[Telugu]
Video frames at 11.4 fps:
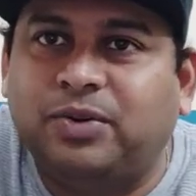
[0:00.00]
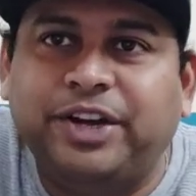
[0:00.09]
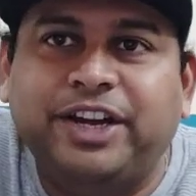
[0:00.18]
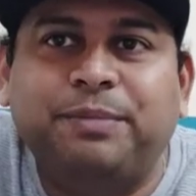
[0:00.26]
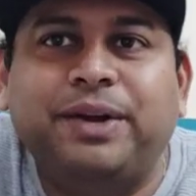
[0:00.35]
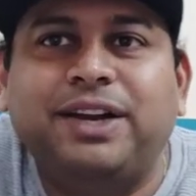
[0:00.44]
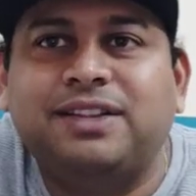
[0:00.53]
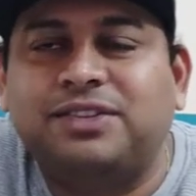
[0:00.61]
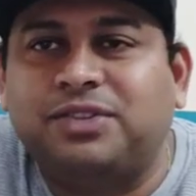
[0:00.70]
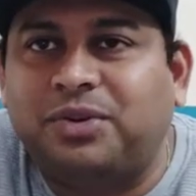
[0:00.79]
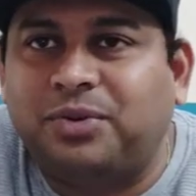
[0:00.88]
కొన్ని
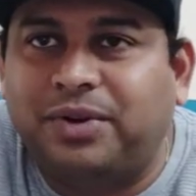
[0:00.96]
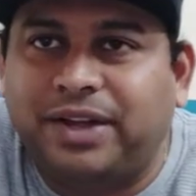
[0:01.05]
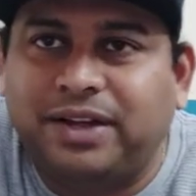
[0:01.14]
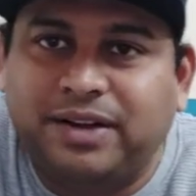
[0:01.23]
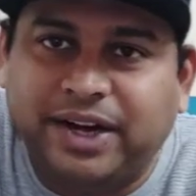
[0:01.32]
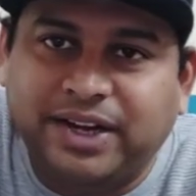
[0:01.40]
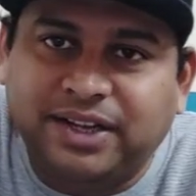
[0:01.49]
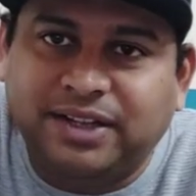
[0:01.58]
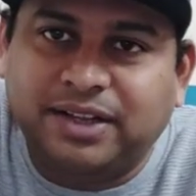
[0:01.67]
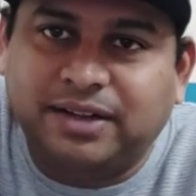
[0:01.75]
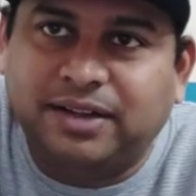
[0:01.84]
డిపెండెన్సీస్ అని ఉన్నాయి
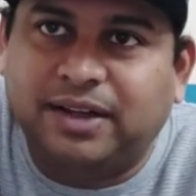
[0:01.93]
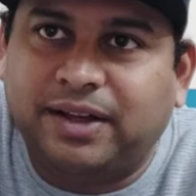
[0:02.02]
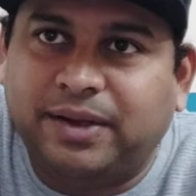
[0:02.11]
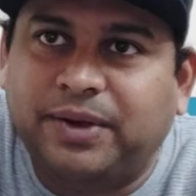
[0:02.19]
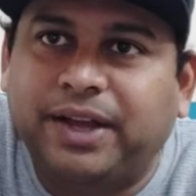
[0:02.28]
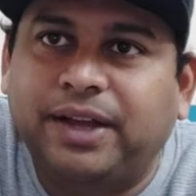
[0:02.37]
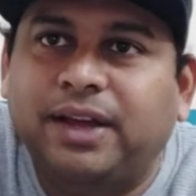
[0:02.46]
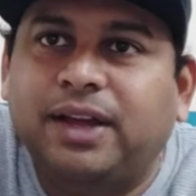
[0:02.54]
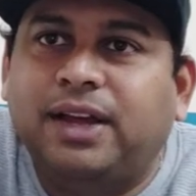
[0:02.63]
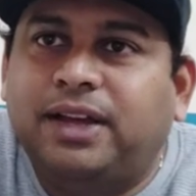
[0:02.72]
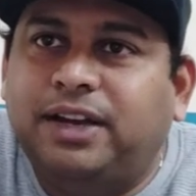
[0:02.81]
రైటింగ్ది ఓకే
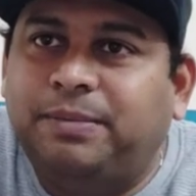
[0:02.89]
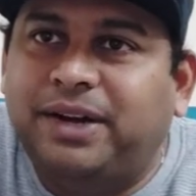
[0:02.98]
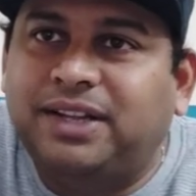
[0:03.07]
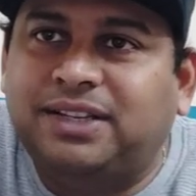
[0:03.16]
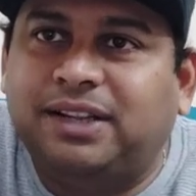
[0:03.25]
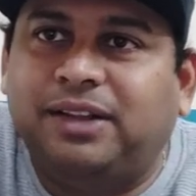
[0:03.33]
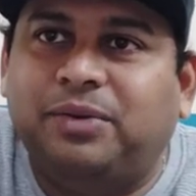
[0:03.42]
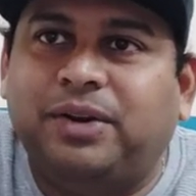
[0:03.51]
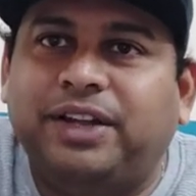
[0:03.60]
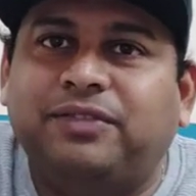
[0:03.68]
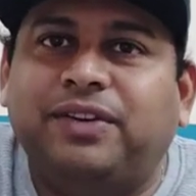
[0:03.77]
డిపెండెన్సీ అయితే
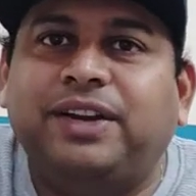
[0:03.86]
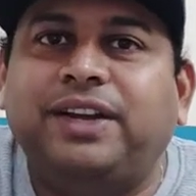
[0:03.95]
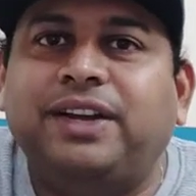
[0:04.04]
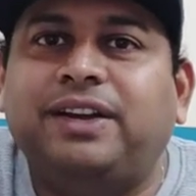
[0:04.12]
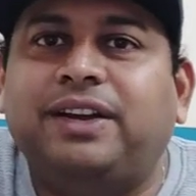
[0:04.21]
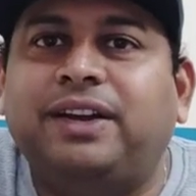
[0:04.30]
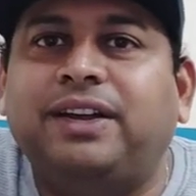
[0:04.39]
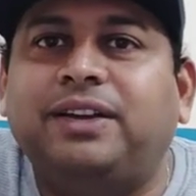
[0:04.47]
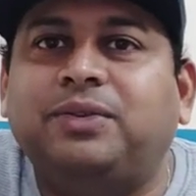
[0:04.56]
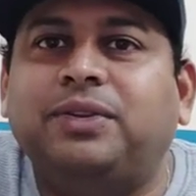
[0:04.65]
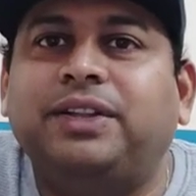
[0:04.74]
ఉన్నాయి ఇవన్నీ ఏంటంటే
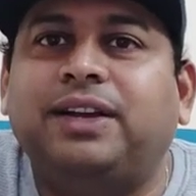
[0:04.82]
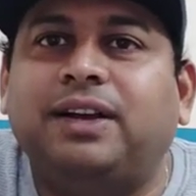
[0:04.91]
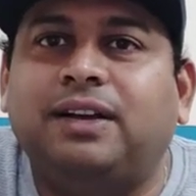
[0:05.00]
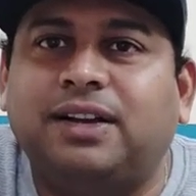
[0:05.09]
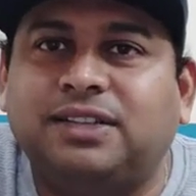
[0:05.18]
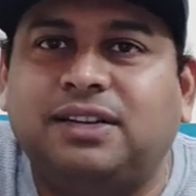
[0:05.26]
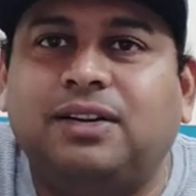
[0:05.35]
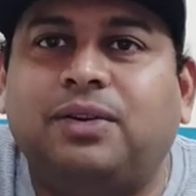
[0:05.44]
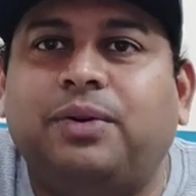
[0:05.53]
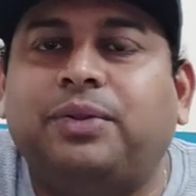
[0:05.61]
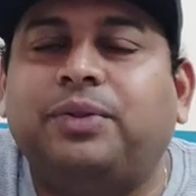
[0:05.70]
కొద్దిగా
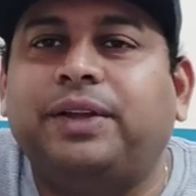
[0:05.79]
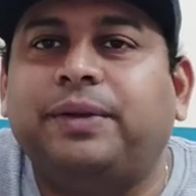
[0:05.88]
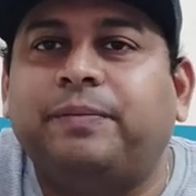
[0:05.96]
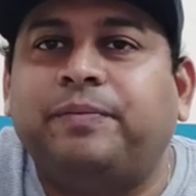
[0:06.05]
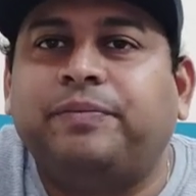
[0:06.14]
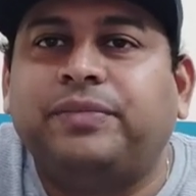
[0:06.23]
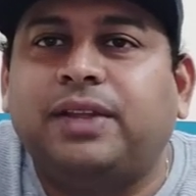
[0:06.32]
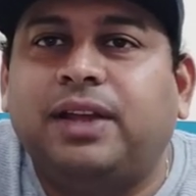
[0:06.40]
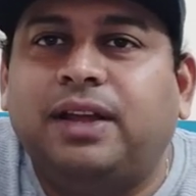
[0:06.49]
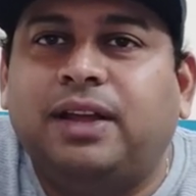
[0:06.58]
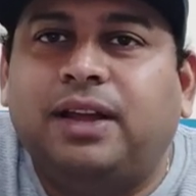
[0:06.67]
కష్టంగా ఉంటుంది
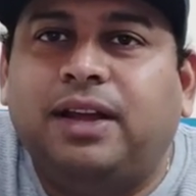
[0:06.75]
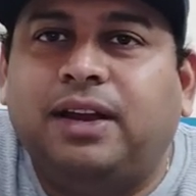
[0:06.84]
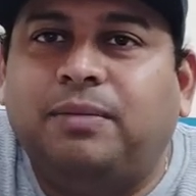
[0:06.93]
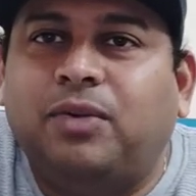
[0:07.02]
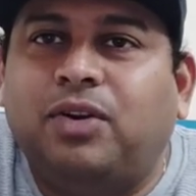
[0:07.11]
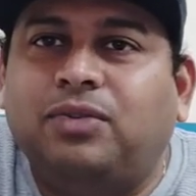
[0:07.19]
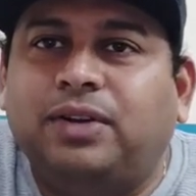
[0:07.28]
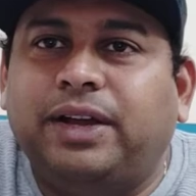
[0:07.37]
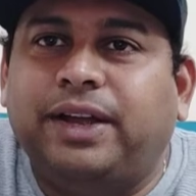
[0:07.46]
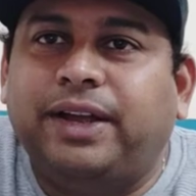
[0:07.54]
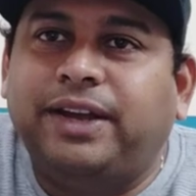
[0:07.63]
అండ్ మాంగ్
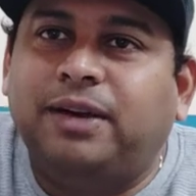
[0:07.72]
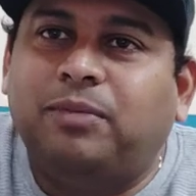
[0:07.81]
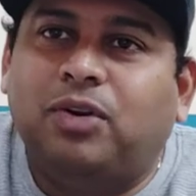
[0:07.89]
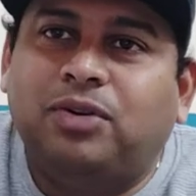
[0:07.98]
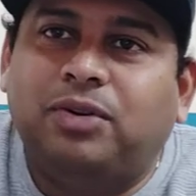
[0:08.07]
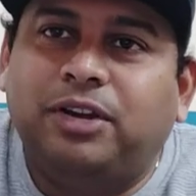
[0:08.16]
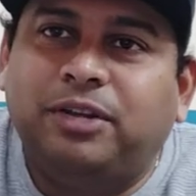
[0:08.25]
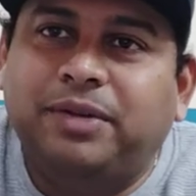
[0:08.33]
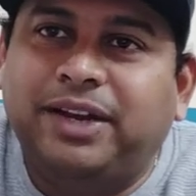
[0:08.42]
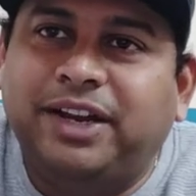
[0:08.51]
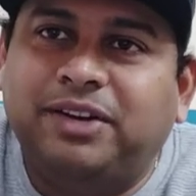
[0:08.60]
ఏంటంటే మాంగో
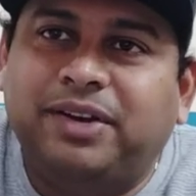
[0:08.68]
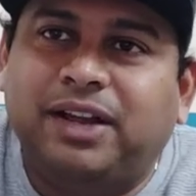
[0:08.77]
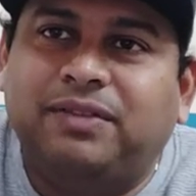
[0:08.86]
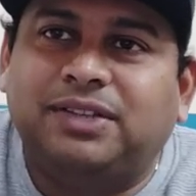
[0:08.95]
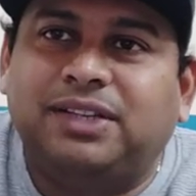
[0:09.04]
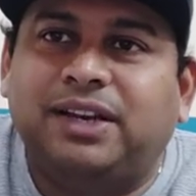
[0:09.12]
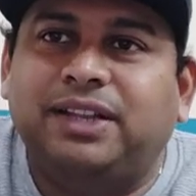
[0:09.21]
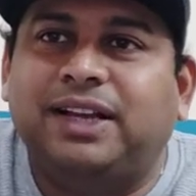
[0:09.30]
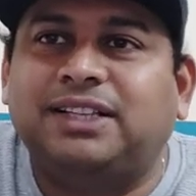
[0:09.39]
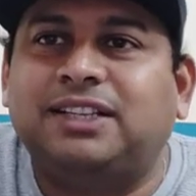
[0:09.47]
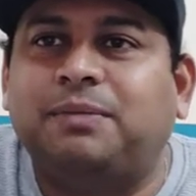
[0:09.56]
డీబీ నేటివ్ డ్రైవర్స్
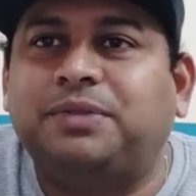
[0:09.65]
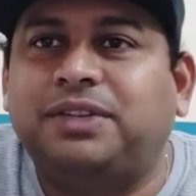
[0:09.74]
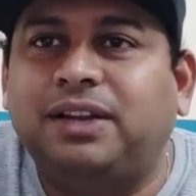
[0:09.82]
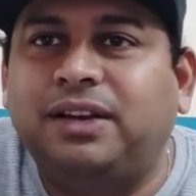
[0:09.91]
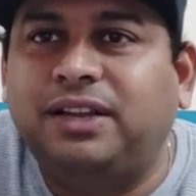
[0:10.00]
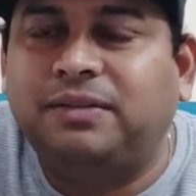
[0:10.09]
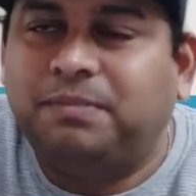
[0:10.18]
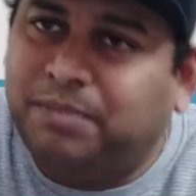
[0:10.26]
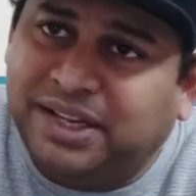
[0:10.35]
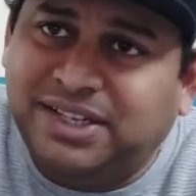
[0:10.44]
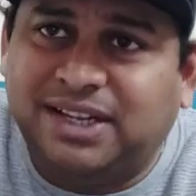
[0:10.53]
అనేది ఎక్సెప్షనల్లీ
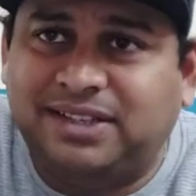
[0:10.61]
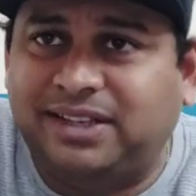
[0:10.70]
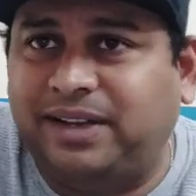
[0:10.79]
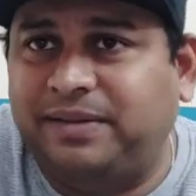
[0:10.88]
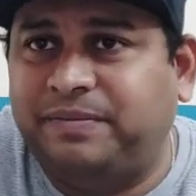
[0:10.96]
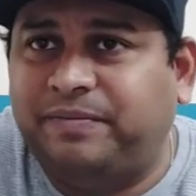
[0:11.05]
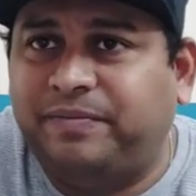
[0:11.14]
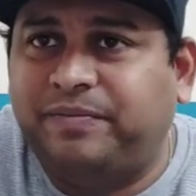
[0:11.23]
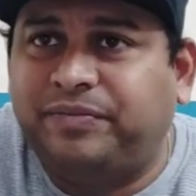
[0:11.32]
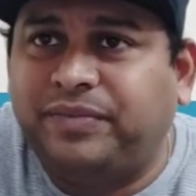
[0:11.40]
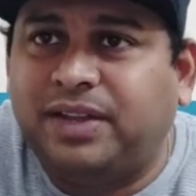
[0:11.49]
పనిచేస్తాయి
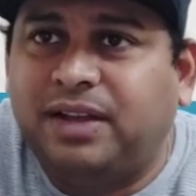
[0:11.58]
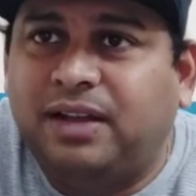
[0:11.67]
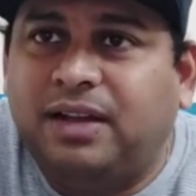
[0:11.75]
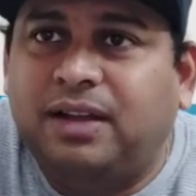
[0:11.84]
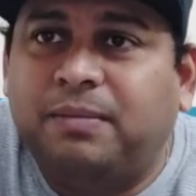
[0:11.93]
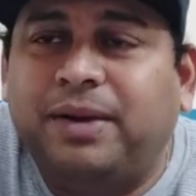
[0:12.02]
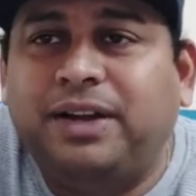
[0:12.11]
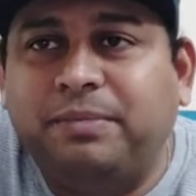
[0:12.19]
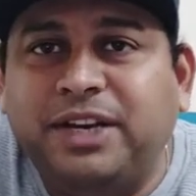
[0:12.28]
బట్